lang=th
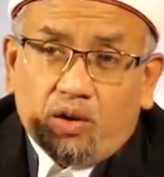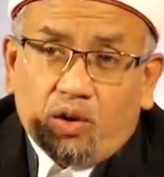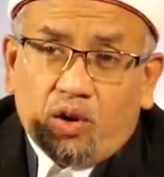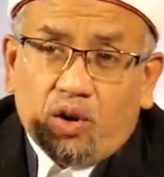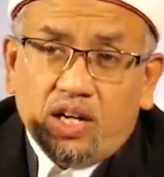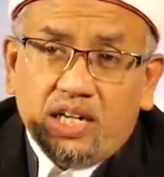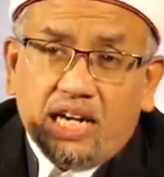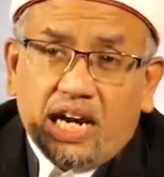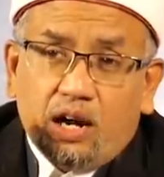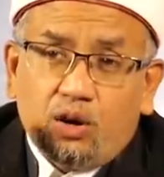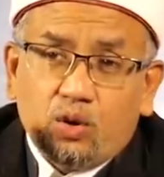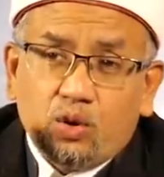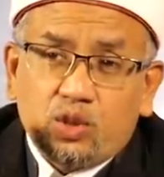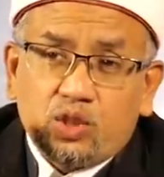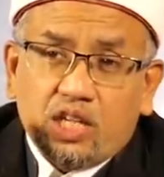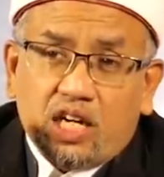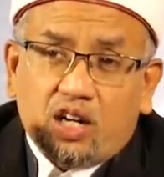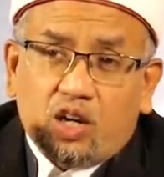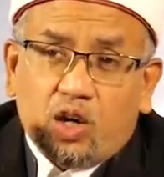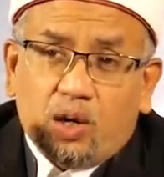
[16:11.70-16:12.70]
คนเรา
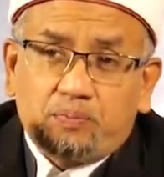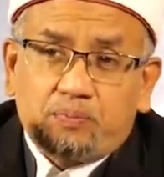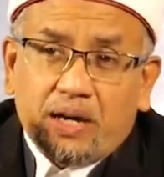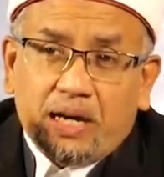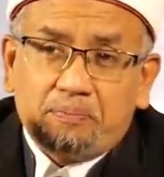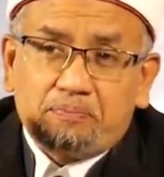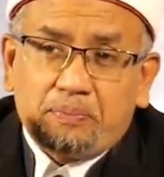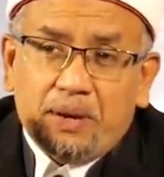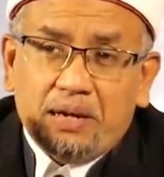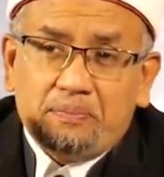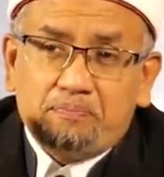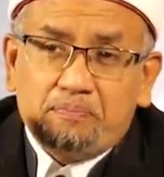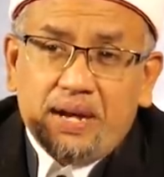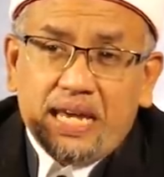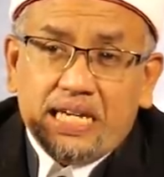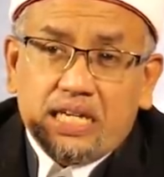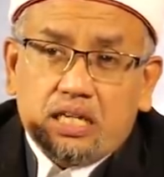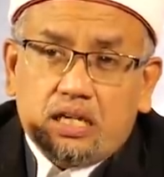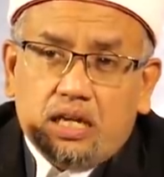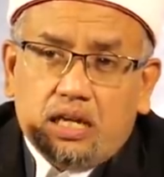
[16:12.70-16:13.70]
จะคบกันเป็นมิ
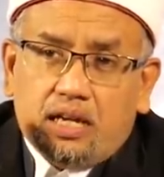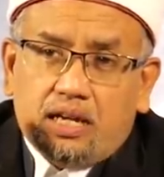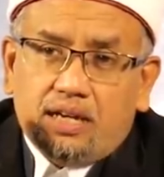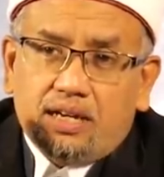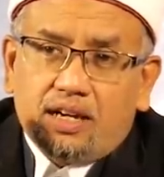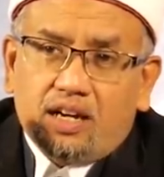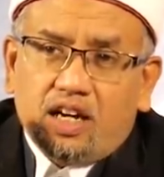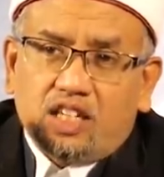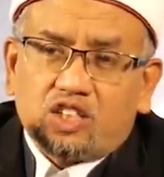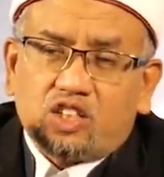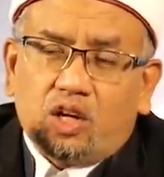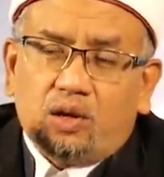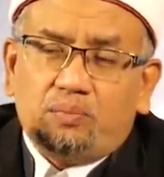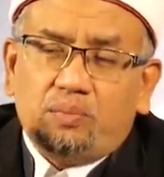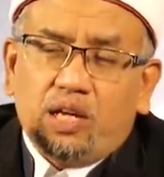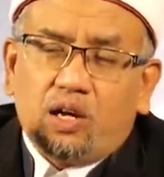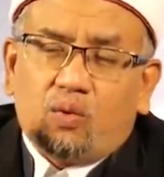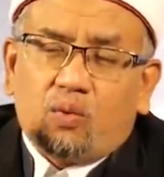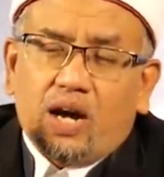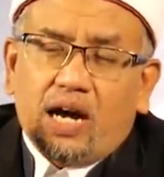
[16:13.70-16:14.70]
ตรเนี่ยก็ต้อง
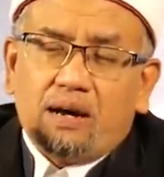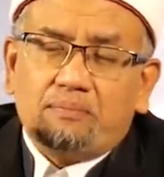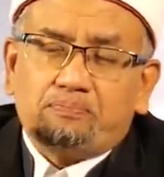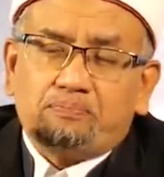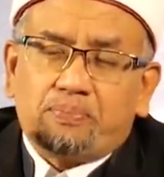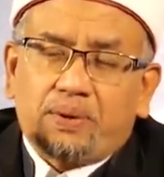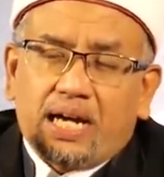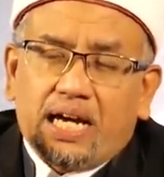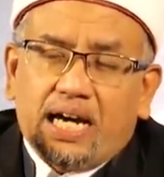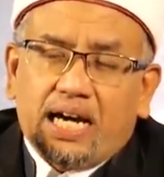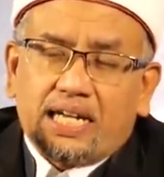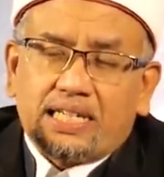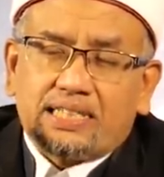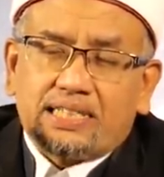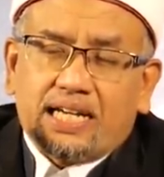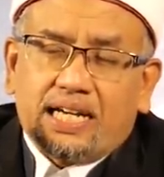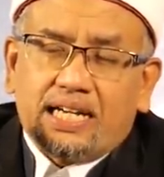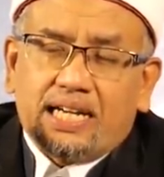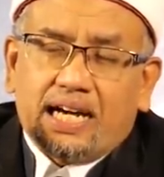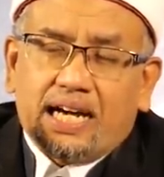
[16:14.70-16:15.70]
มีความปราร
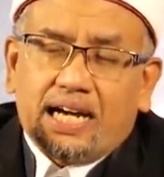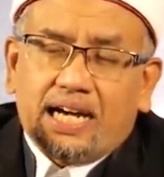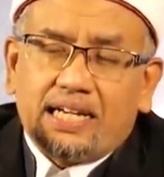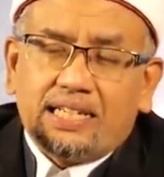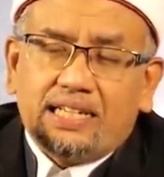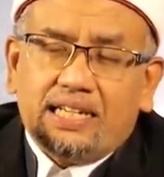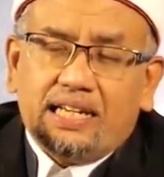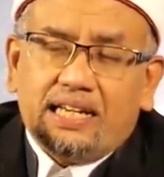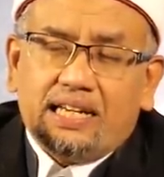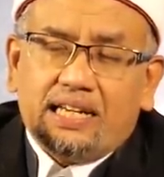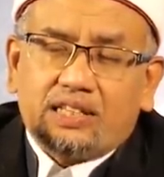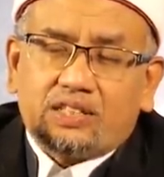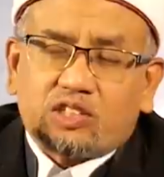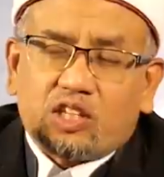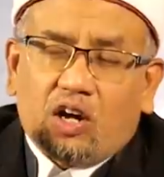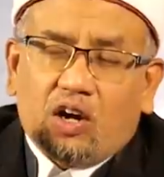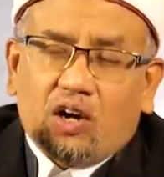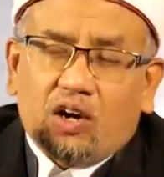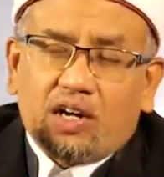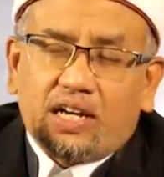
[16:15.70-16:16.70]
ถนาดี
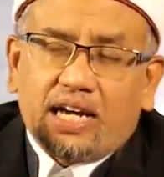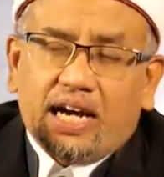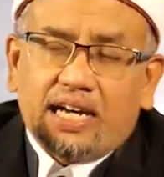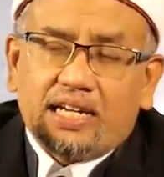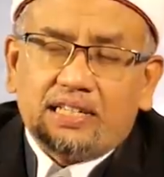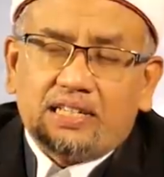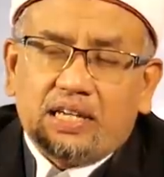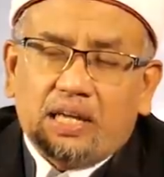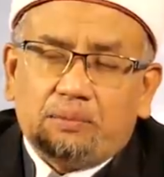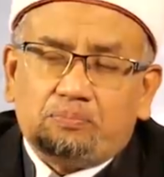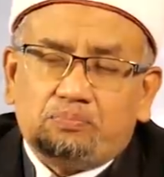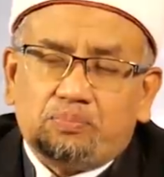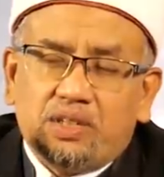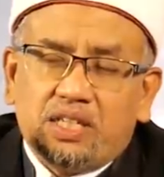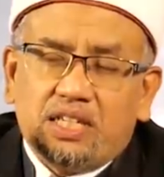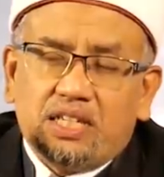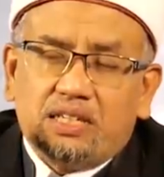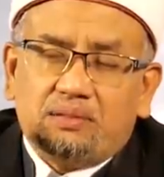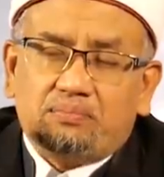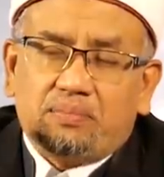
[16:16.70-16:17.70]
ต่อกันหยิบ
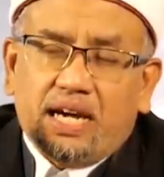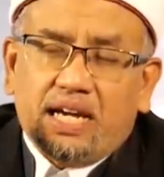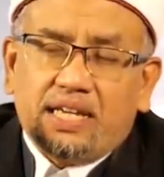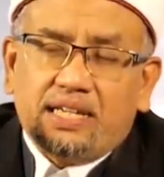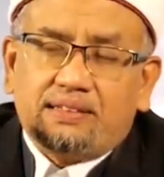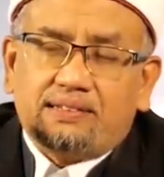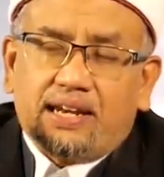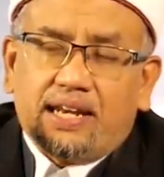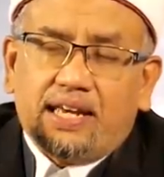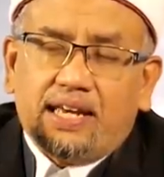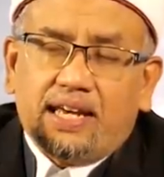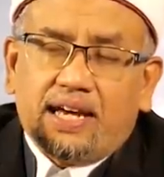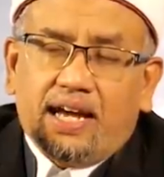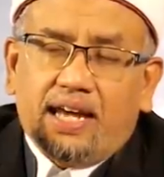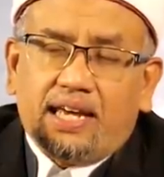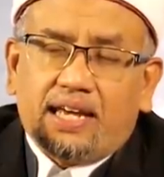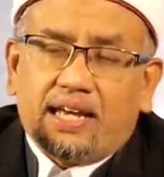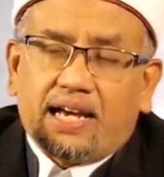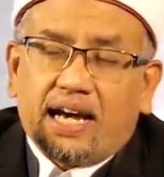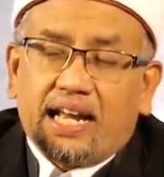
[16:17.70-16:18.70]
ยื่นไมตรี
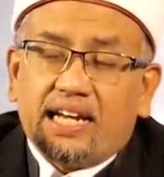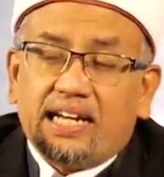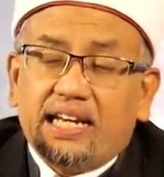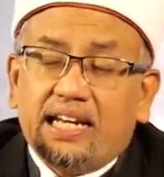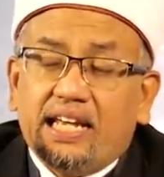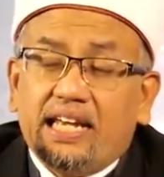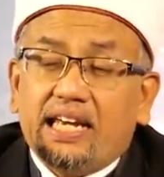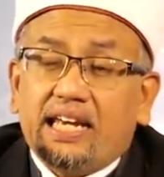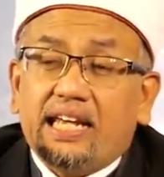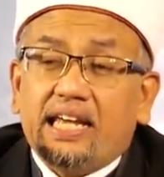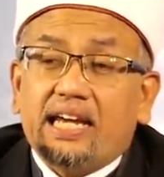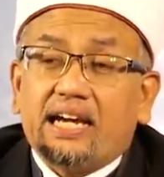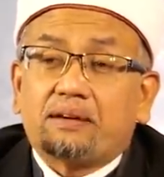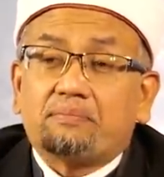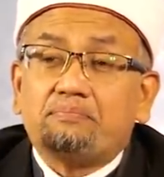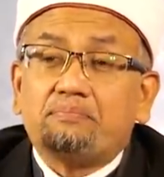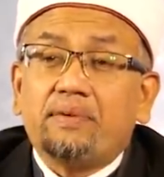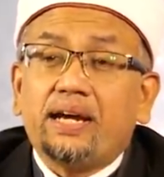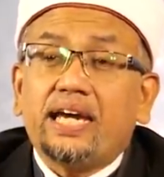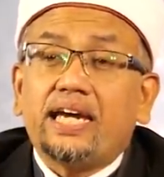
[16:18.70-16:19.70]
ให้กันนี่เรียก
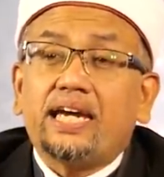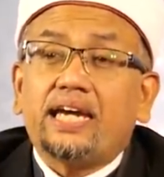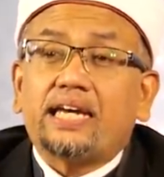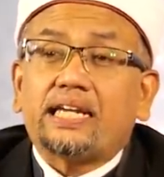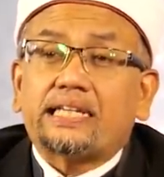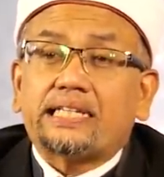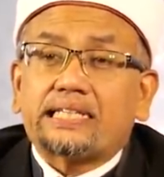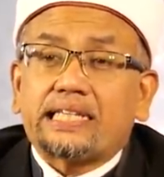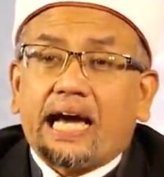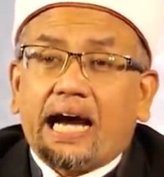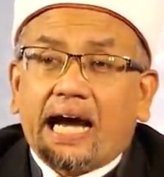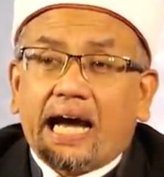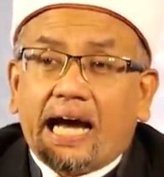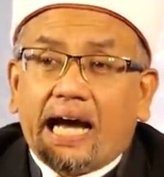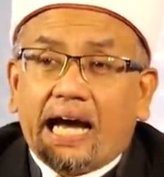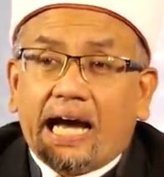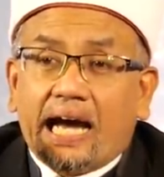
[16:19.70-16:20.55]
เมตตา